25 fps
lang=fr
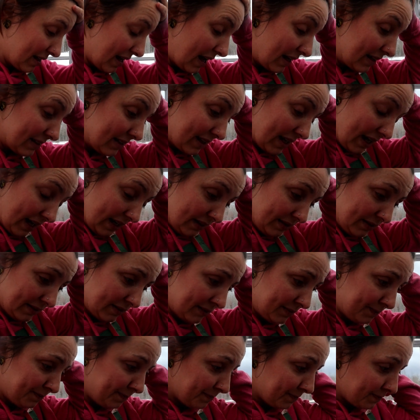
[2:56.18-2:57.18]
en dedans.
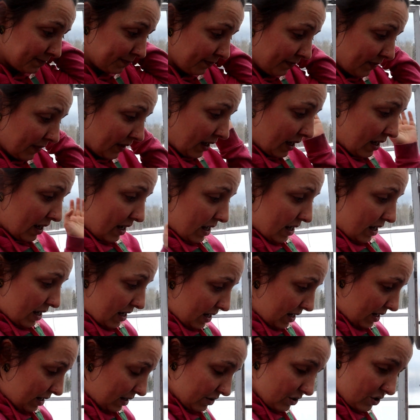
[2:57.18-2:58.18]

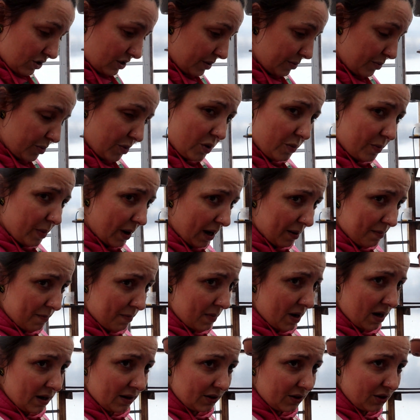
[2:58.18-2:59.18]
C'est pas par
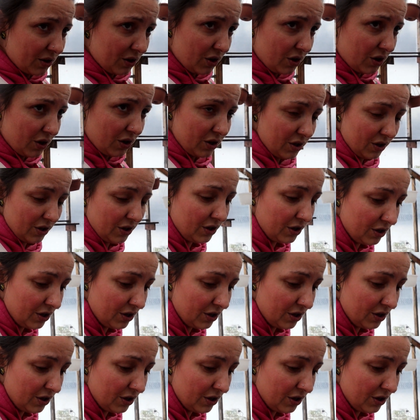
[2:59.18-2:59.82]
manque... Euh,